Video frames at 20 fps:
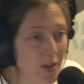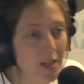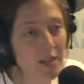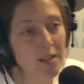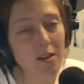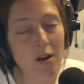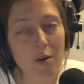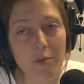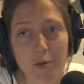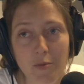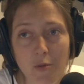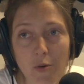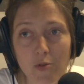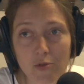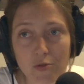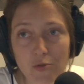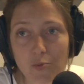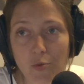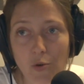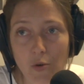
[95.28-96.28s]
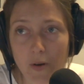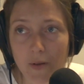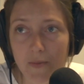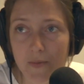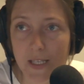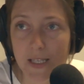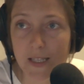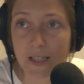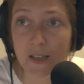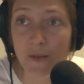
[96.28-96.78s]
énormément de
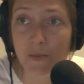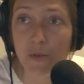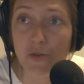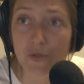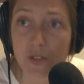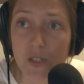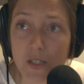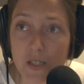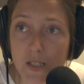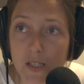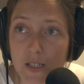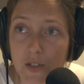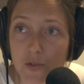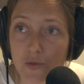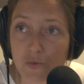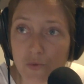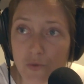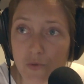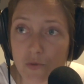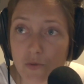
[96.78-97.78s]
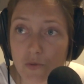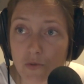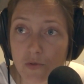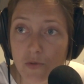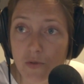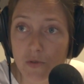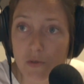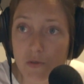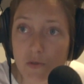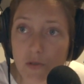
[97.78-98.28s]
problèmes techniques, mais aussi des questions de,
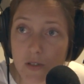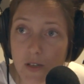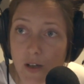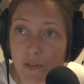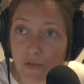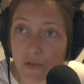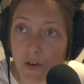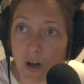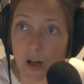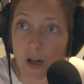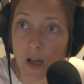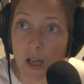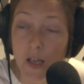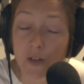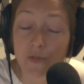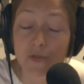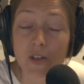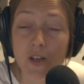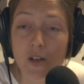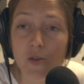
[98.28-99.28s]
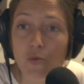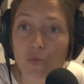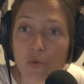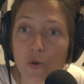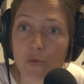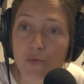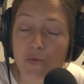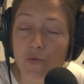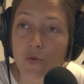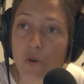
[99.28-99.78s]
savoir. Ils voudraient
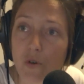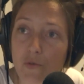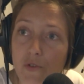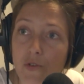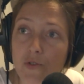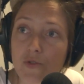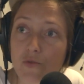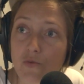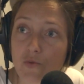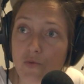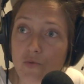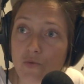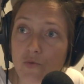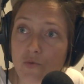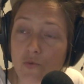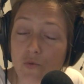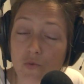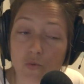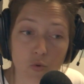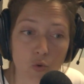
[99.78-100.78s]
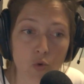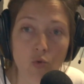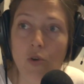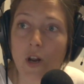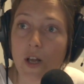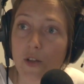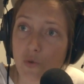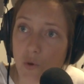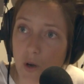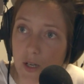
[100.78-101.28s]
comprendre pourquoi en France on,
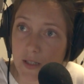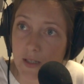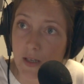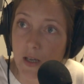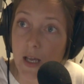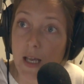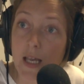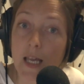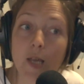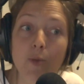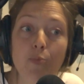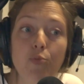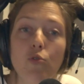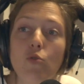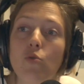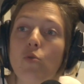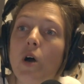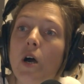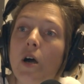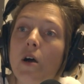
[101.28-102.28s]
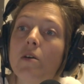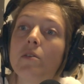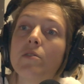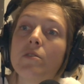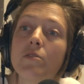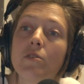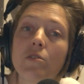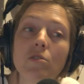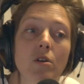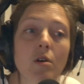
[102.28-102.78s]
roule à droite et pourquoi
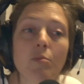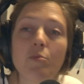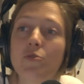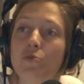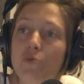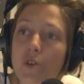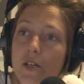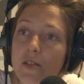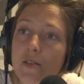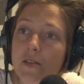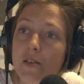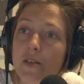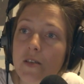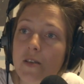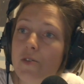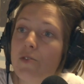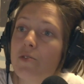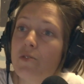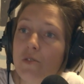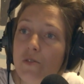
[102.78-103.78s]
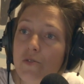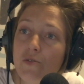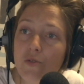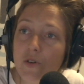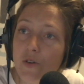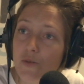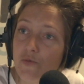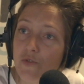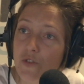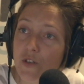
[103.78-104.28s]
euh, dans le Commonwealth et en, au
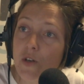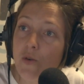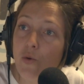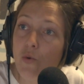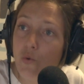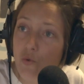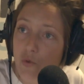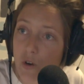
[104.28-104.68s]
Royaume-Uni on